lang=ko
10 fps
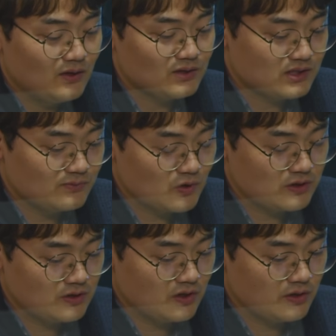어쨌든 뭐
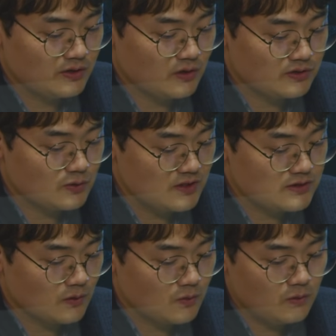그런 것도
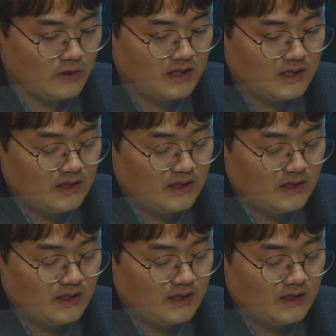있었고